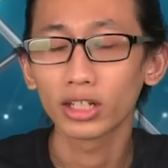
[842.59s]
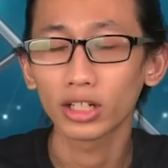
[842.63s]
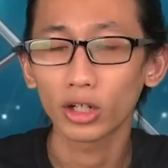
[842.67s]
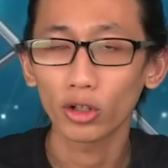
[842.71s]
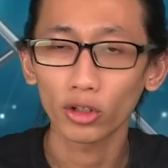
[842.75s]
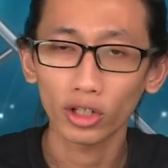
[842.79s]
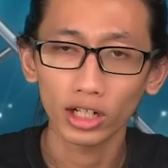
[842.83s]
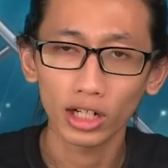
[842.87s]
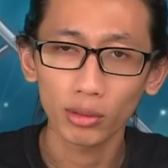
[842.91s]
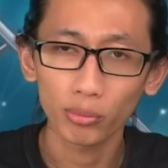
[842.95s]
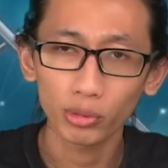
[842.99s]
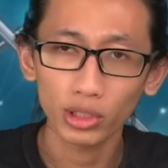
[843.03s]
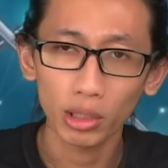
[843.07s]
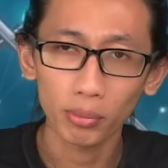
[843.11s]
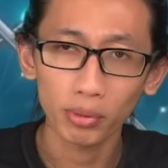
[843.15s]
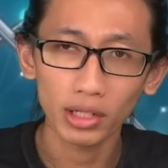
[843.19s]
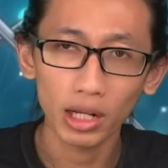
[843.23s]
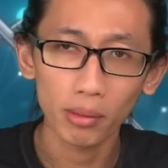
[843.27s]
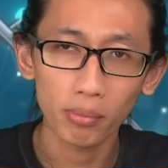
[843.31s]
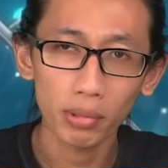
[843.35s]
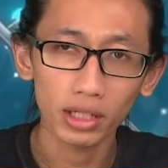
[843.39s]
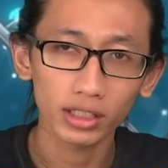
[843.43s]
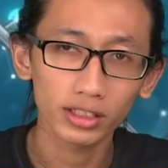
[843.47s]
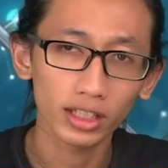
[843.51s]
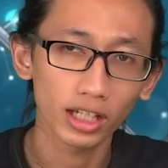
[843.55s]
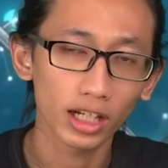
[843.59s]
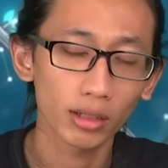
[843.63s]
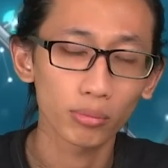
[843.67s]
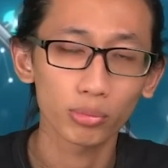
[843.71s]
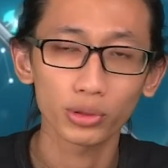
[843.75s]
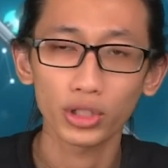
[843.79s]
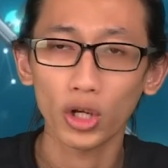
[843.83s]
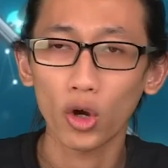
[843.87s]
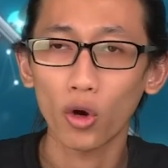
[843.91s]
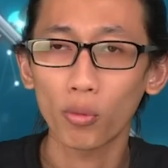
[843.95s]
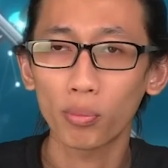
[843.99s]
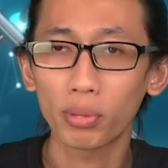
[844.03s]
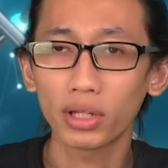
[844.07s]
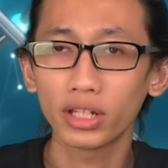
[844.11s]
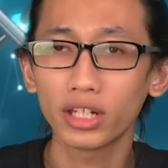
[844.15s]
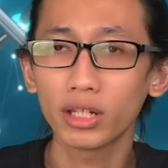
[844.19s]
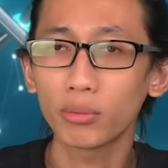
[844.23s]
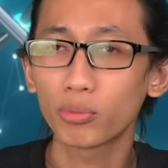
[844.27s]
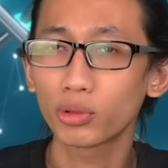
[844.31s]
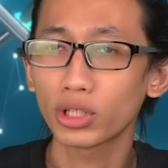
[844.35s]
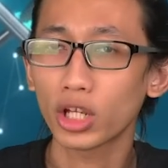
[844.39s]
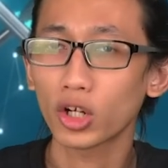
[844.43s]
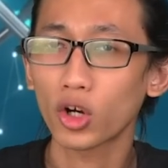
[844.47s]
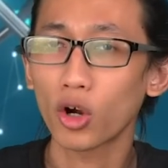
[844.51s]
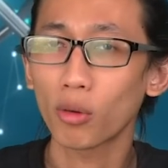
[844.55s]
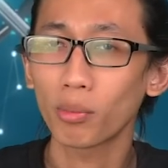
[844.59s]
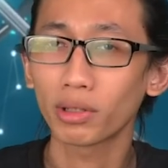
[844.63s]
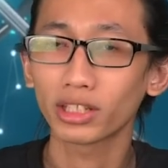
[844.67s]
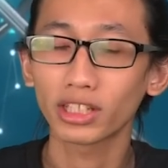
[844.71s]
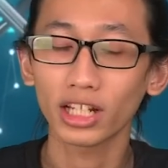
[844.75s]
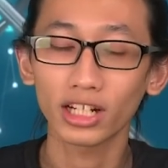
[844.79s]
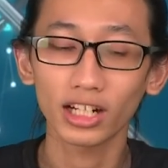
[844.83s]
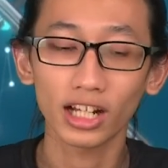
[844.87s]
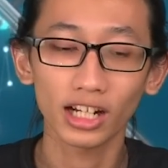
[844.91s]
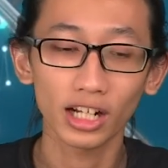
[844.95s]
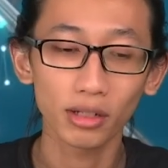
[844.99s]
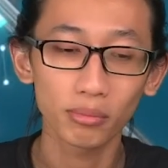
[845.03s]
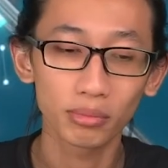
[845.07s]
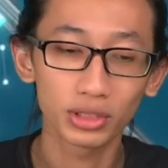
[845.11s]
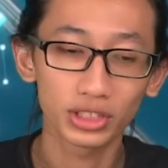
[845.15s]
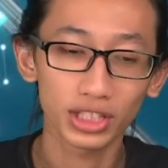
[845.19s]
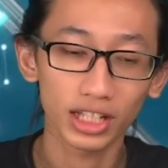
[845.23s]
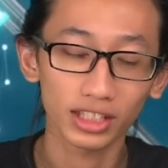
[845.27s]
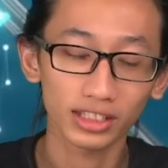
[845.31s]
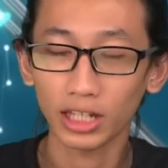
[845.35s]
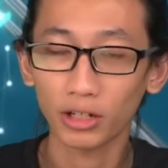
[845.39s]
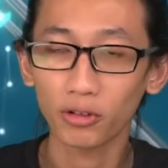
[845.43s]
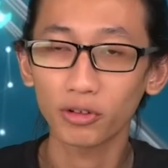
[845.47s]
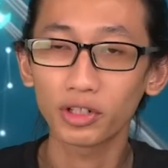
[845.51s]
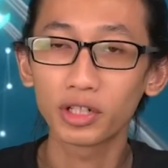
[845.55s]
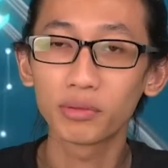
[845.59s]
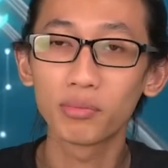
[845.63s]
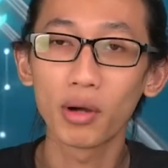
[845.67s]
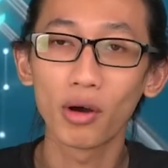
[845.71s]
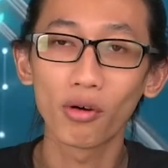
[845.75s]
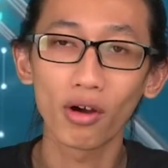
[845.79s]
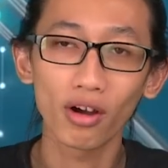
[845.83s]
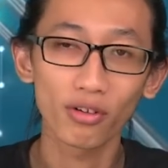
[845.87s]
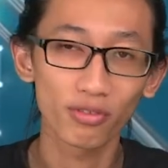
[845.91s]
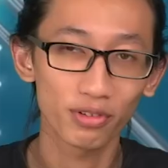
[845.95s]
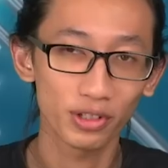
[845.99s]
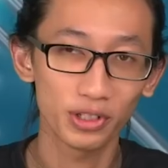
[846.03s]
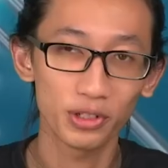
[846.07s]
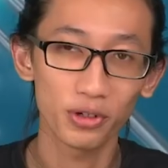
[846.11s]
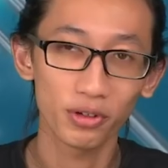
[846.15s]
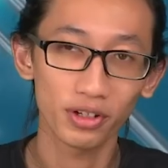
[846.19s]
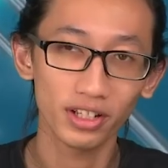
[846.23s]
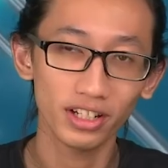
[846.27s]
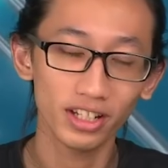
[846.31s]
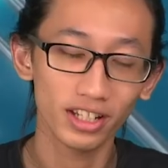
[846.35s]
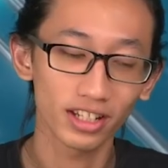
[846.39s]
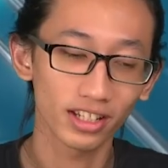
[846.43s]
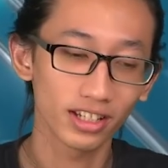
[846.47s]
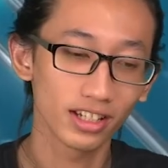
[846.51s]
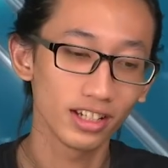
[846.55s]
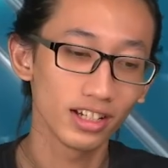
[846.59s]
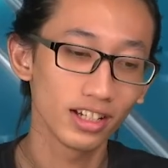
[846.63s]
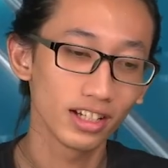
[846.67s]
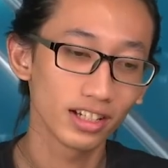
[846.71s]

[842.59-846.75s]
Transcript: Kalau kalian punya pendapat, kalian punya opini, punya komentar, kalian bisa taruh di bawah video ini.